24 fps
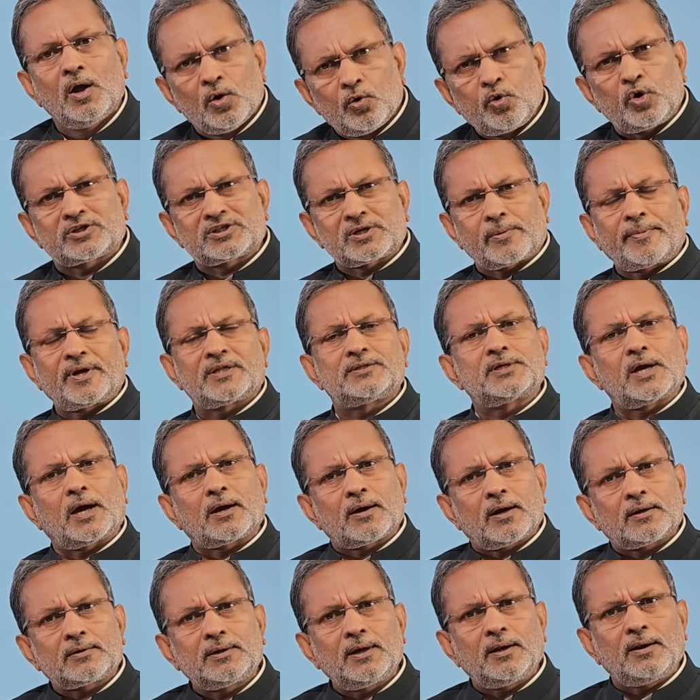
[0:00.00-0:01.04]
वो समझ
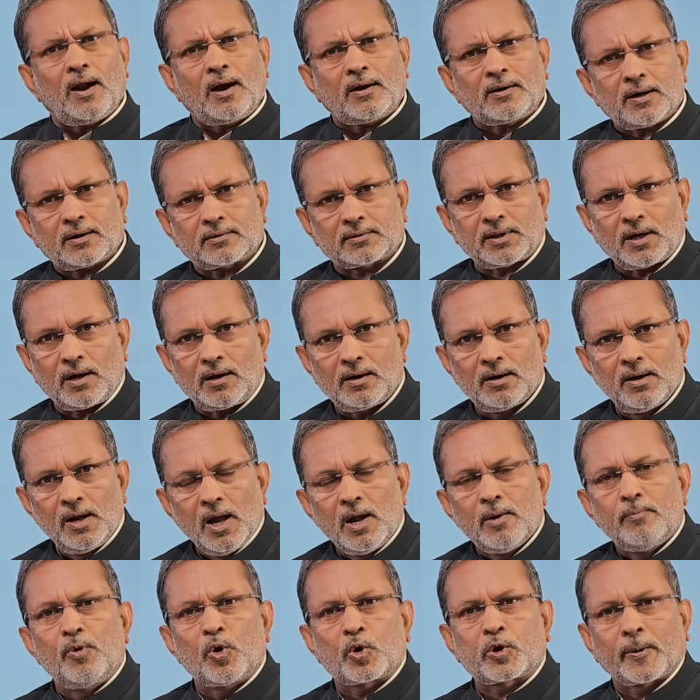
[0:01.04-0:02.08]
जाएगा कि ये नाटक था
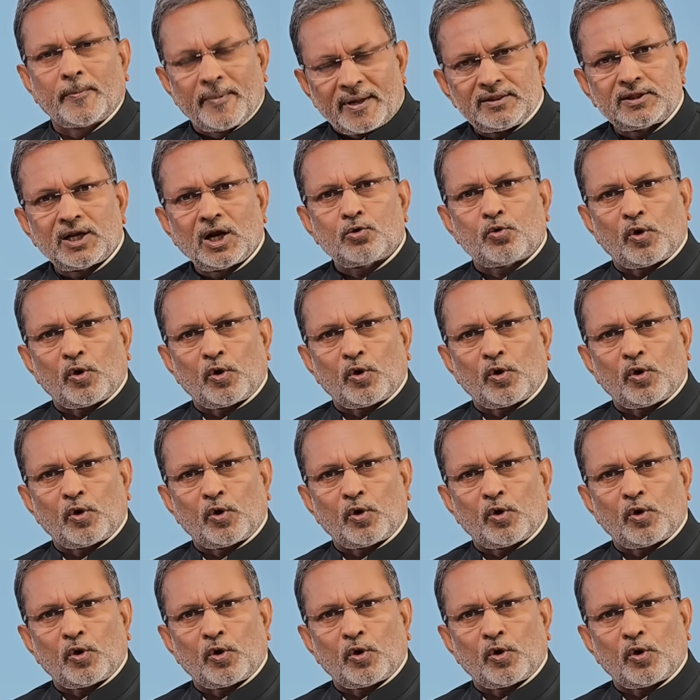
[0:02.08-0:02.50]
मुख्यमंत्री